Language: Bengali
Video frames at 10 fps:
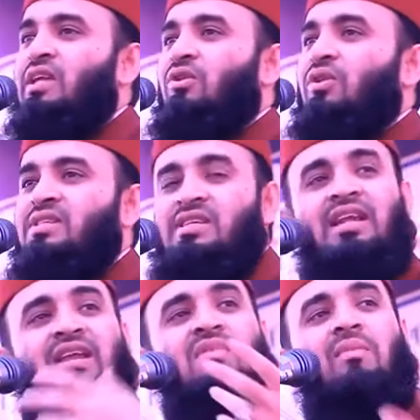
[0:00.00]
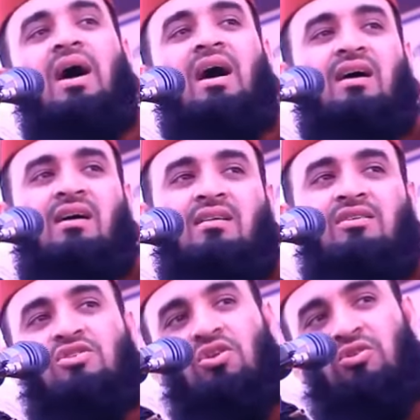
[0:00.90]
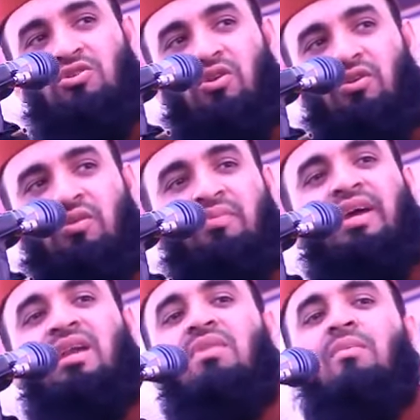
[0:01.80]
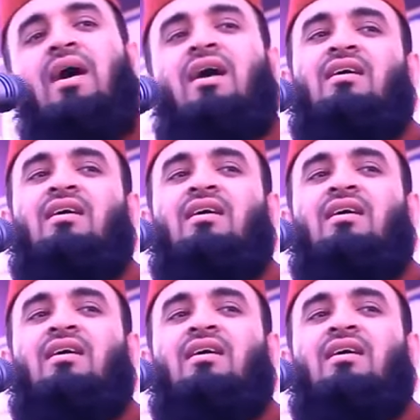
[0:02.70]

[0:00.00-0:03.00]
করেন ছেলের বাবা সহজ হন মেয়ের বাবা